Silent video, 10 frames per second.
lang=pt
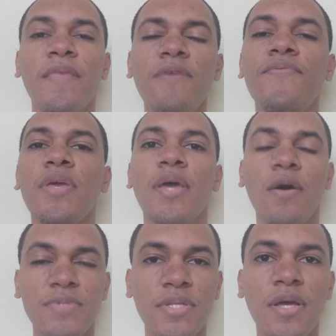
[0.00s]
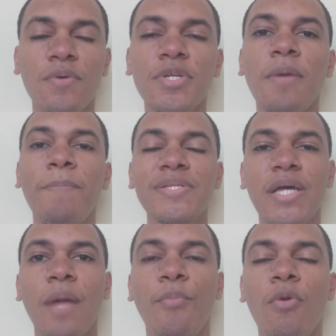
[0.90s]
Enfim, é um Santa Cruz que
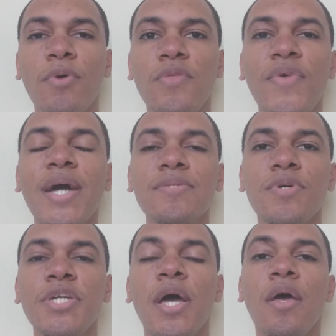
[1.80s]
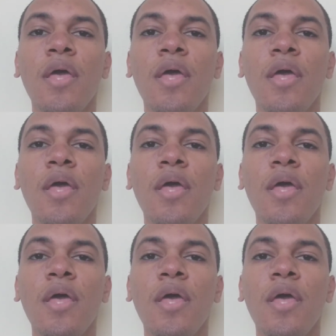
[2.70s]
passará por modificações